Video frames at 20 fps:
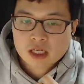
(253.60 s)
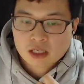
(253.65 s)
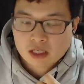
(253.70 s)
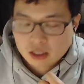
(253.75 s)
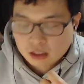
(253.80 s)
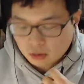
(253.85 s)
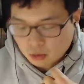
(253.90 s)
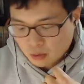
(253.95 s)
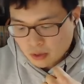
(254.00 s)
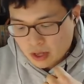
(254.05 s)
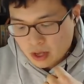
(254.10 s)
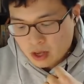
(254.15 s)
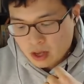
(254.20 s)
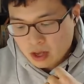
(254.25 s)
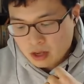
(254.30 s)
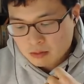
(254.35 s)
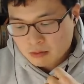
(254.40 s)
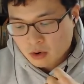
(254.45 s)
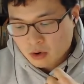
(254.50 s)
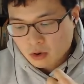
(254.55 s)
그
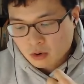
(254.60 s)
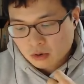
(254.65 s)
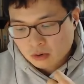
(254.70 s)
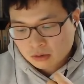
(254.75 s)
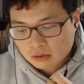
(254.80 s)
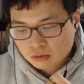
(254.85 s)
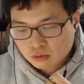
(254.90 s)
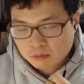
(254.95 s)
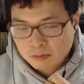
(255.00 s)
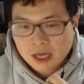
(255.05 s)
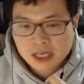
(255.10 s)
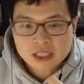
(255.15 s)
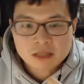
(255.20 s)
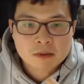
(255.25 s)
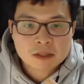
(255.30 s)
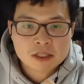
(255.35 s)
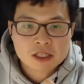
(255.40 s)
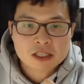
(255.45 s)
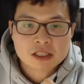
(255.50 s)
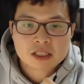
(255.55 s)
돈의 뭐
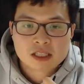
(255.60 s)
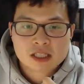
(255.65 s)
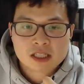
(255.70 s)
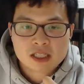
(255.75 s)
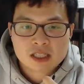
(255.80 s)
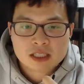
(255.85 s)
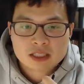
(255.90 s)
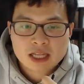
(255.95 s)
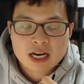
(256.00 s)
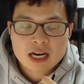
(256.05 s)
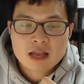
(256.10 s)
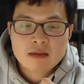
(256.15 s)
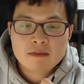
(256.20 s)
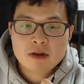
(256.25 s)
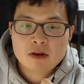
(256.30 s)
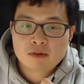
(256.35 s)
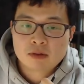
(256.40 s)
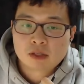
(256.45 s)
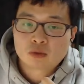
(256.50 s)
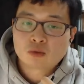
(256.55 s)
80%를
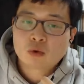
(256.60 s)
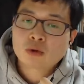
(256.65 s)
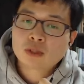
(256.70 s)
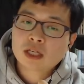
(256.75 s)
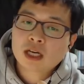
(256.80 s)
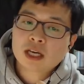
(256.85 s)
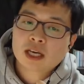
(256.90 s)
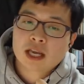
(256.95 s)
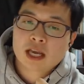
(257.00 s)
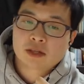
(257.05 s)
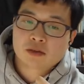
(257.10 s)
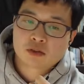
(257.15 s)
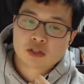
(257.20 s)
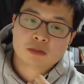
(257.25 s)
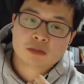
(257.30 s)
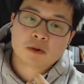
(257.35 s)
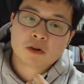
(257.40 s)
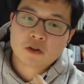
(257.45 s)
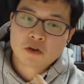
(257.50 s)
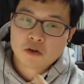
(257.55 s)
딸내미를 위해서 통장에 계속
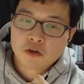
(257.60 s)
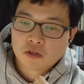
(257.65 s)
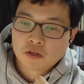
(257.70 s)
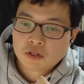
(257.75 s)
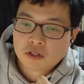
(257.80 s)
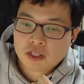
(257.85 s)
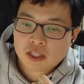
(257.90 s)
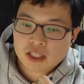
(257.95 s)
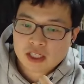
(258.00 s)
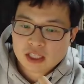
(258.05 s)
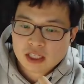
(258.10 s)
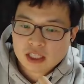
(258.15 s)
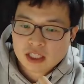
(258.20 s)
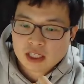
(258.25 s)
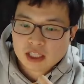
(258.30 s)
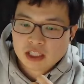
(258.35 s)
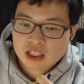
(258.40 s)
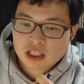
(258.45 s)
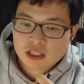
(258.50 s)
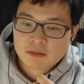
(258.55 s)
집어넣어요.
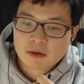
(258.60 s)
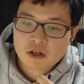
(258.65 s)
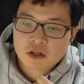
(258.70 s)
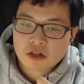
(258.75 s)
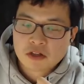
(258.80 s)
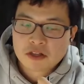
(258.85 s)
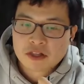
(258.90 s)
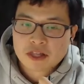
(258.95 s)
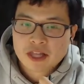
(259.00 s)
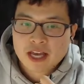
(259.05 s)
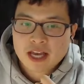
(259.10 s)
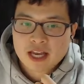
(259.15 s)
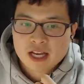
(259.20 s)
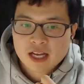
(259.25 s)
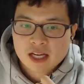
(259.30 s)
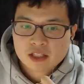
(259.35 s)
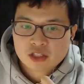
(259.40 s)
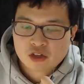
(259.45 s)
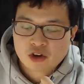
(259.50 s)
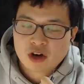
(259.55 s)

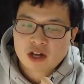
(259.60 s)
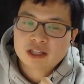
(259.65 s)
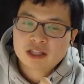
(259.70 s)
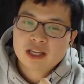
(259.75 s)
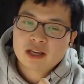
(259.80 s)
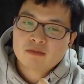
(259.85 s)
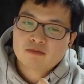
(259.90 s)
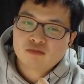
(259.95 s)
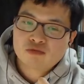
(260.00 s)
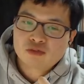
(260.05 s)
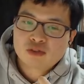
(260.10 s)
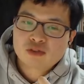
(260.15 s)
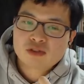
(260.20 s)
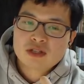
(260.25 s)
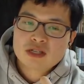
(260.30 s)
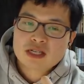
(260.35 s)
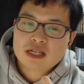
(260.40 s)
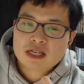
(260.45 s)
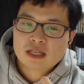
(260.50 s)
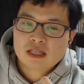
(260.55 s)
집어넣는데 저한테
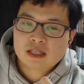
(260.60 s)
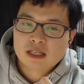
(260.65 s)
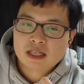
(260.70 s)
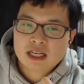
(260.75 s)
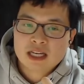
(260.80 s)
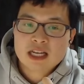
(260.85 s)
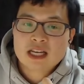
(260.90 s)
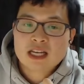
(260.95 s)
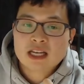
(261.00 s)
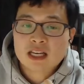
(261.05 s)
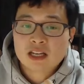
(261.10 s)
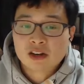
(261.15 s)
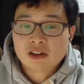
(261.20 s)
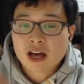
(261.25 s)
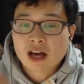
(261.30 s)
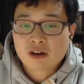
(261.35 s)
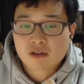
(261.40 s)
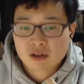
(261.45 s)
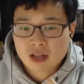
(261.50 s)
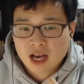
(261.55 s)
무슨 일이
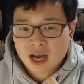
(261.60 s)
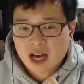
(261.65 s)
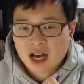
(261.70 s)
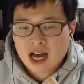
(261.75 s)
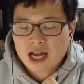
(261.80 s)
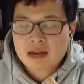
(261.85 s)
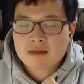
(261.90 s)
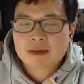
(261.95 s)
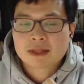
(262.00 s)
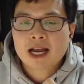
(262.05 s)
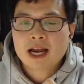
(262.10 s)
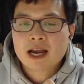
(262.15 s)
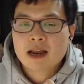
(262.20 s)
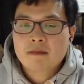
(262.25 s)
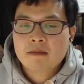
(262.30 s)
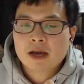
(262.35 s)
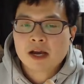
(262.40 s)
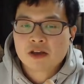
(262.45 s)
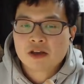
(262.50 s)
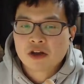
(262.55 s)
일어나거나 아니면
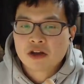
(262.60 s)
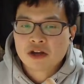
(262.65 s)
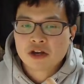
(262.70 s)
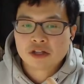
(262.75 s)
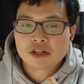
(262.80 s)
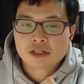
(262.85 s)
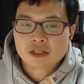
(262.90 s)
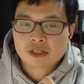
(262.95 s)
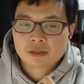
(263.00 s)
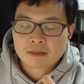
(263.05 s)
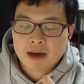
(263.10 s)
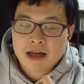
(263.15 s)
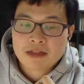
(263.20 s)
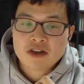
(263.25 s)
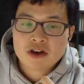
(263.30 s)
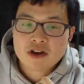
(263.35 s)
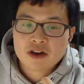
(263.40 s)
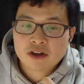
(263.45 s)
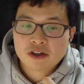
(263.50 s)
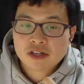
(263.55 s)
딸내미가 18,
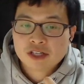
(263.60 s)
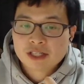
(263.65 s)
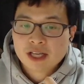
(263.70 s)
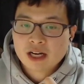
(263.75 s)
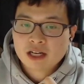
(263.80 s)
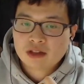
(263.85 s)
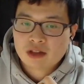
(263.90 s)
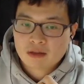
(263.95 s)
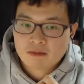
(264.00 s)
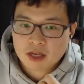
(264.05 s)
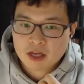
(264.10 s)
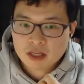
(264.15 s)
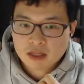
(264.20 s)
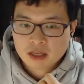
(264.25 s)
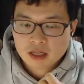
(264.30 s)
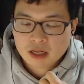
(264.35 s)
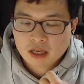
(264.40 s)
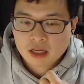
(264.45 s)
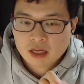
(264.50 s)
만 18살이 되면